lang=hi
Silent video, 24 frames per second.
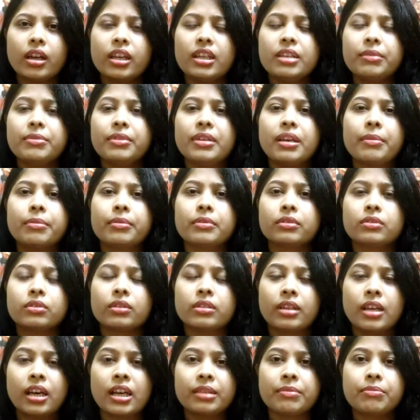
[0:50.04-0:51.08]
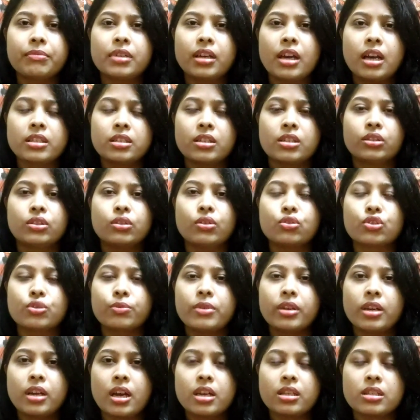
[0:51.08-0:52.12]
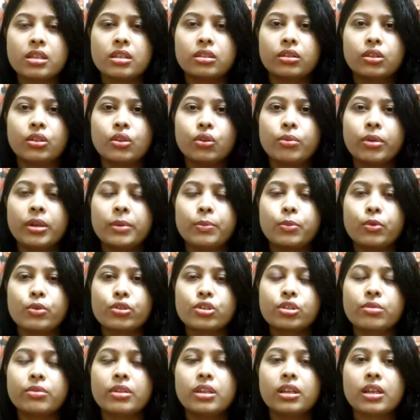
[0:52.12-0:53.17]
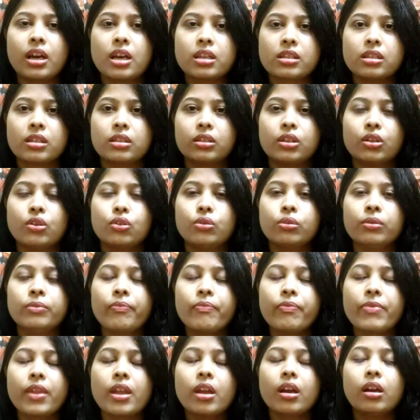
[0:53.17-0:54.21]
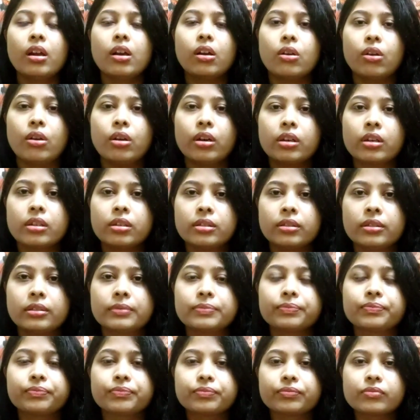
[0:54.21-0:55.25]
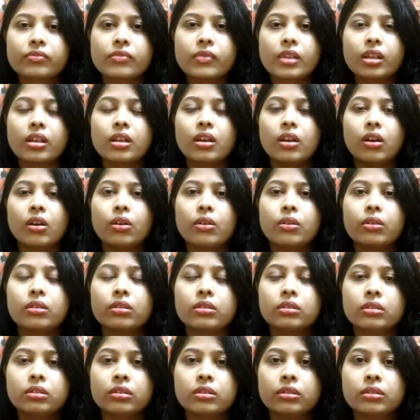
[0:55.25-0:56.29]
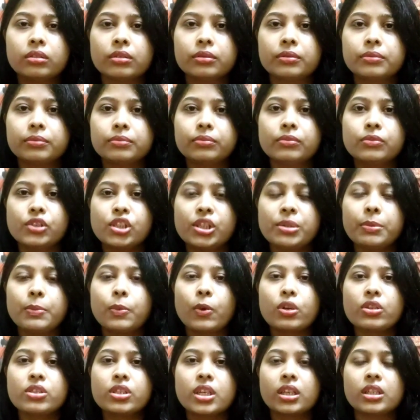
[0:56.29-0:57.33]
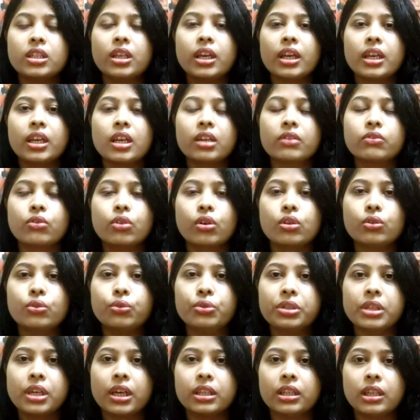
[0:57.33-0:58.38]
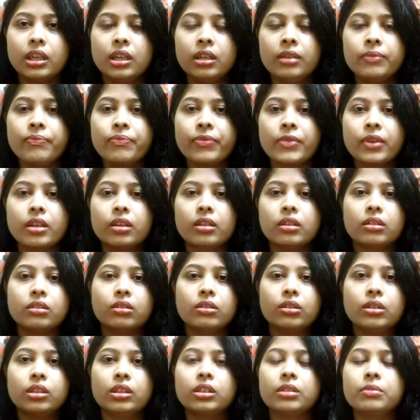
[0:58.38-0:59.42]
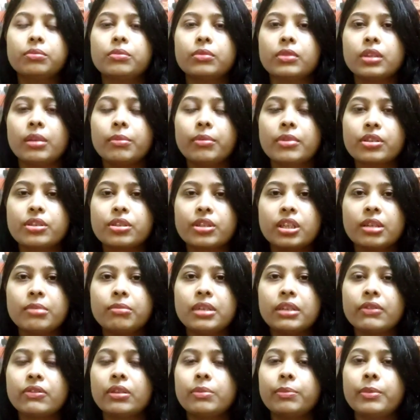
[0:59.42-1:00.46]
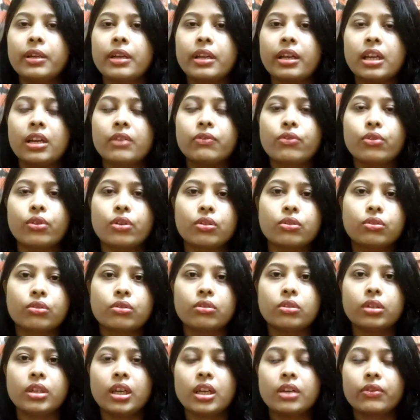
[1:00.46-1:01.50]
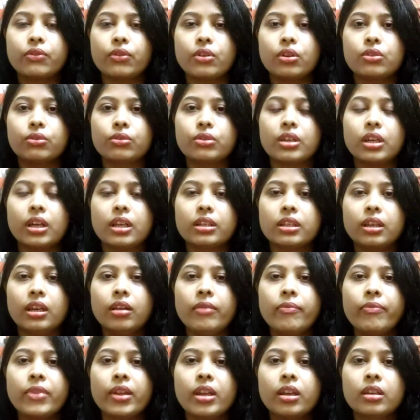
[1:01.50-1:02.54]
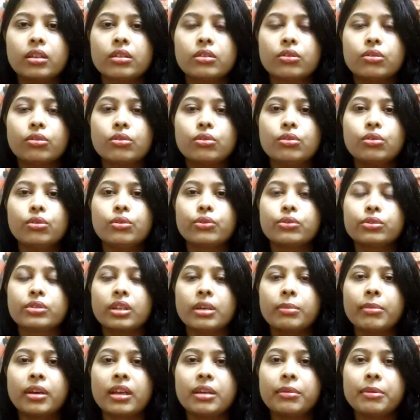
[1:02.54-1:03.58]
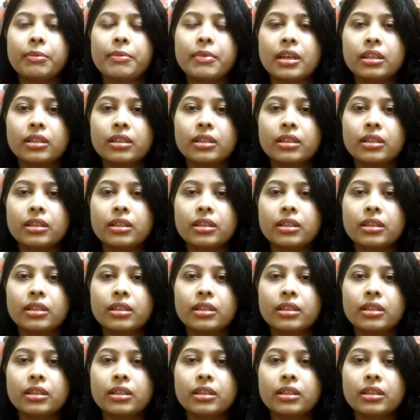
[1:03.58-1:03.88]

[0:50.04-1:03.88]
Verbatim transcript: कहीं भी आप रात में खा सकते हो सुबह खा सकते हो बट पोस्ट मील खा सकते हो और ओ, मुझे भी बहुत ज़्यादा हेयर फॉल हो रहा था और मतलब एक्सट्रीम लेवल पर हेयर फॉल हो हेयर फॉल हो रहा था तो उसके बारे में